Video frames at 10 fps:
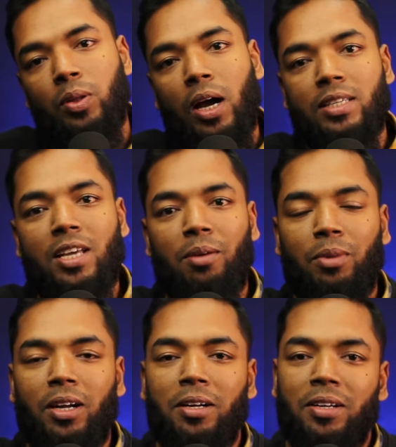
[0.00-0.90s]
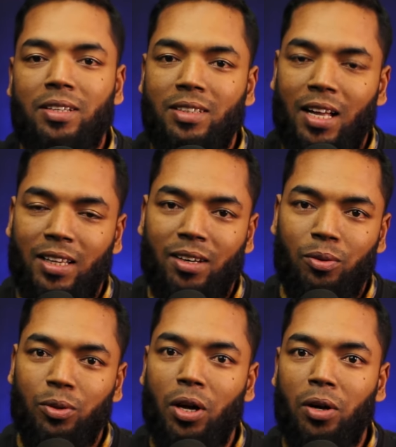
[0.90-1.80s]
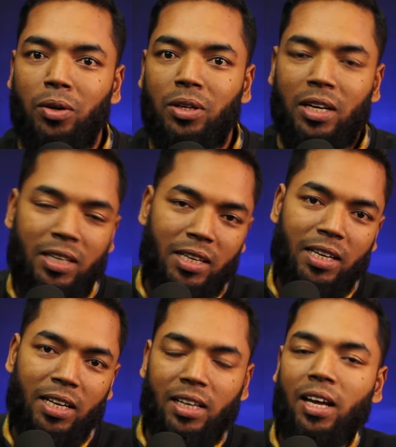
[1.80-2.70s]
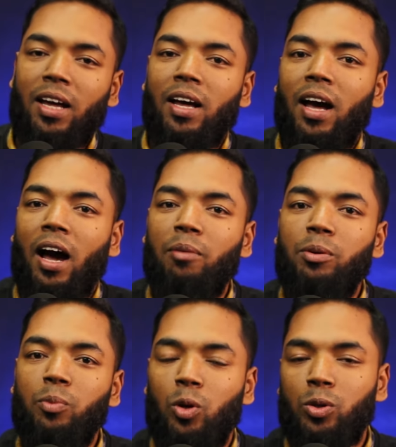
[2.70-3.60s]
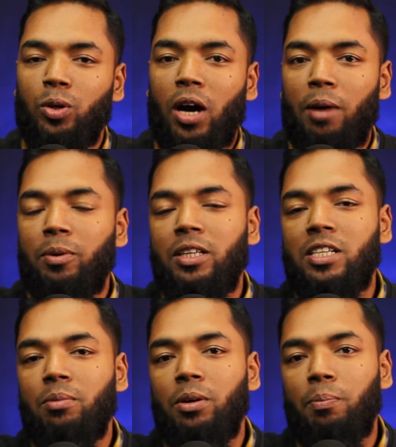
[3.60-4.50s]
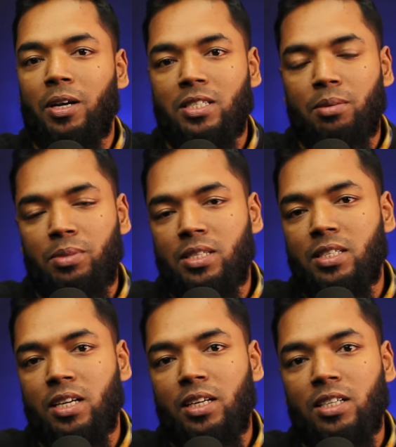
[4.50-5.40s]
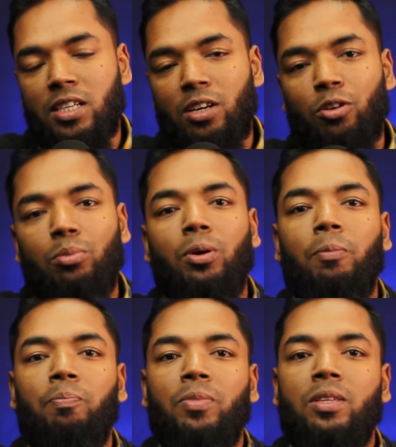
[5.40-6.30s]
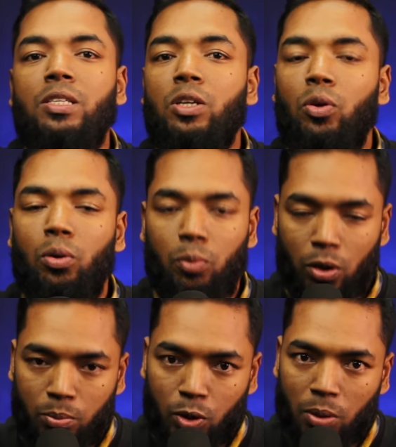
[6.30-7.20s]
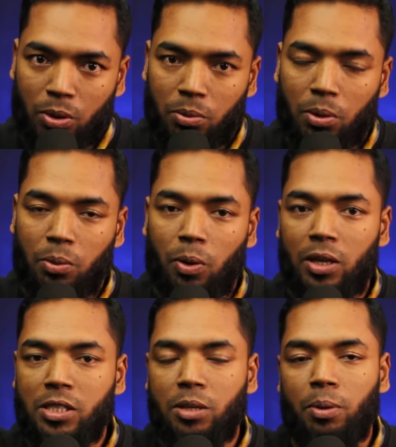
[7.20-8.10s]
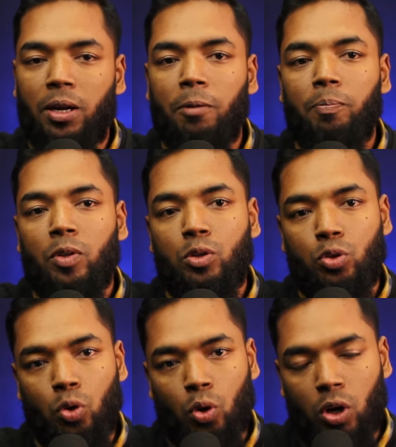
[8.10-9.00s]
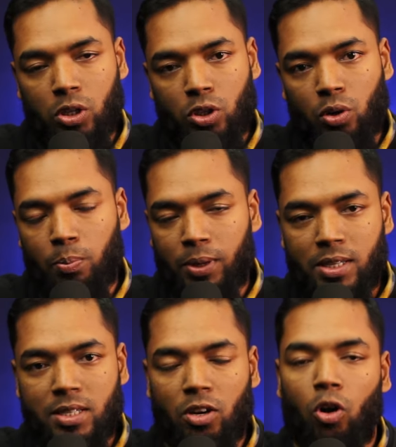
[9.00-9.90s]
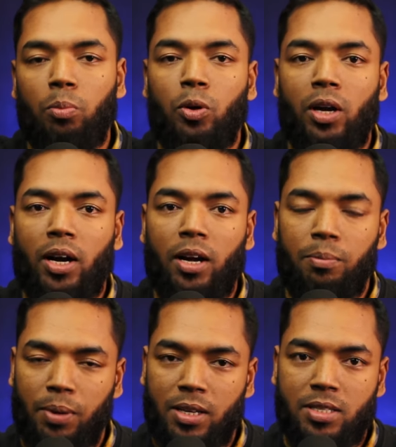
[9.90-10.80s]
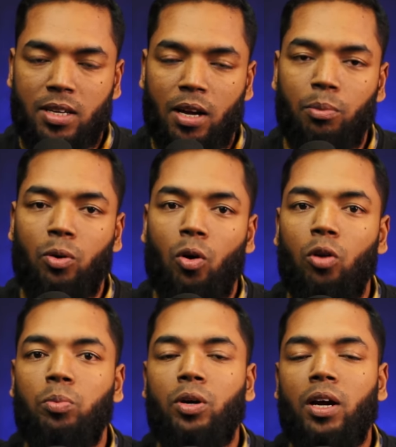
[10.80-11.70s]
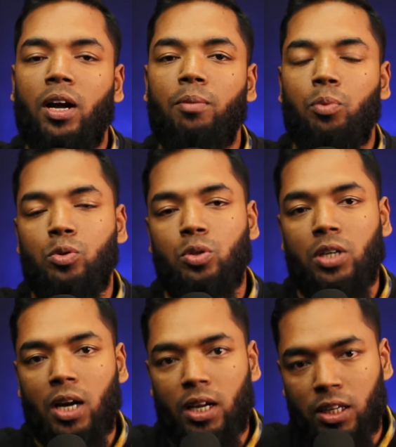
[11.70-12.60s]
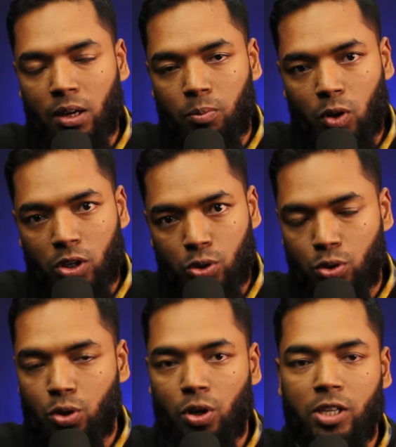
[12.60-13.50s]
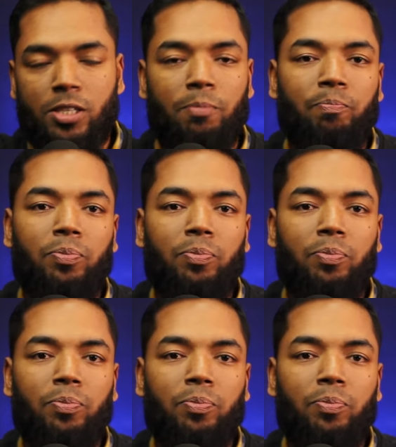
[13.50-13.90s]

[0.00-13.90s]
তো আজকে আমরা তাদের উদাহরণটাই টেনে এনে আমি মূলত আপনাদের সামনে পাঁচটা বিজনেস আইডিয়া শেয়ার করব যেগুলো মোটামুটিভাবে বলা যেতে পারে শুরু করার জন্য বেস্ট অল্প টাকায় বেস্ট এবং অল্প টাকায় প্রচুর টাকা ইনকাম করার সুযোগ রয়েছে